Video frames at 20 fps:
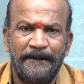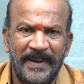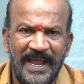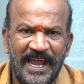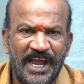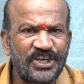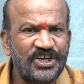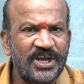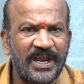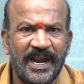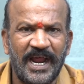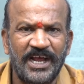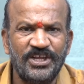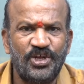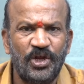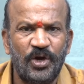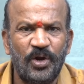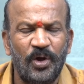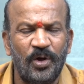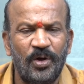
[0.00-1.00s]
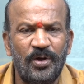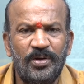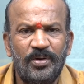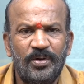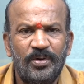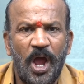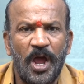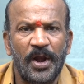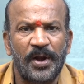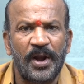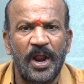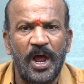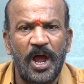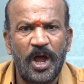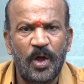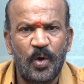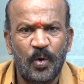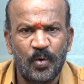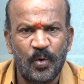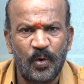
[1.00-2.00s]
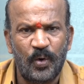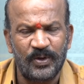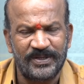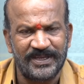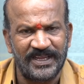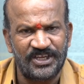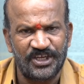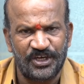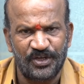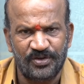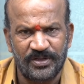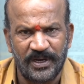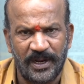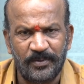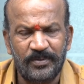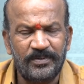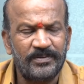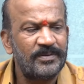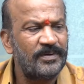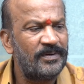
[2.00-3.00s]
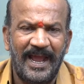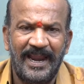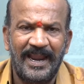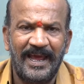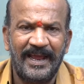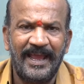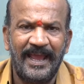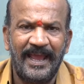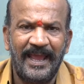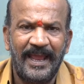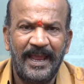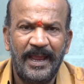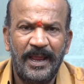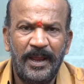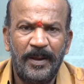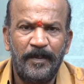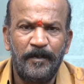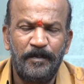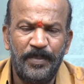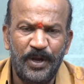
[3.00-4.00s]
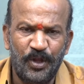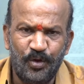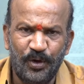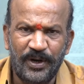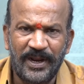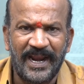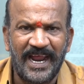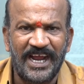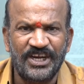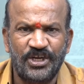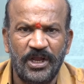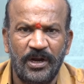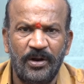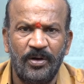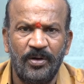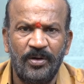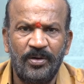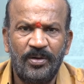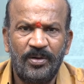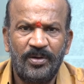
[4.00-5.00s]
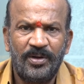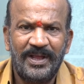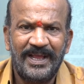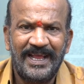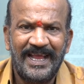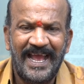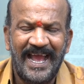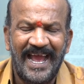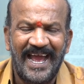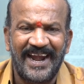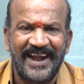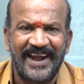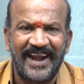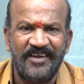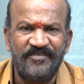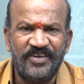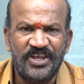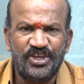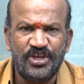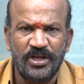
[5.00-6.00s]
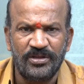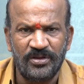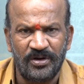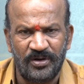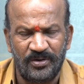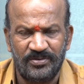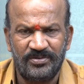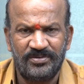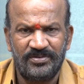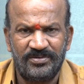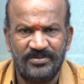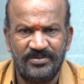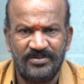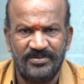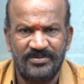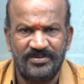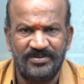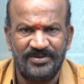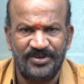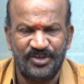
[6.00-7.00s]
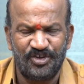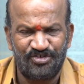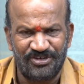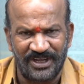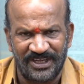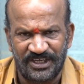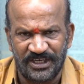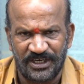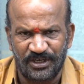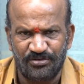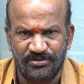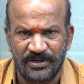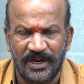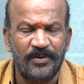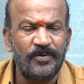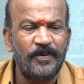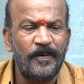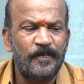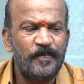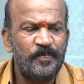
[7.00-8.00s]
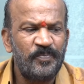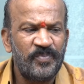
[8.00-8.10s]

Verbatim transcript: మేష రాశిలో రాహు గురుడు సంచరిస్తున్నారు అలాగే మిథున రాశిలో రవిచంద్రుడు సంచరిస్తున్నారు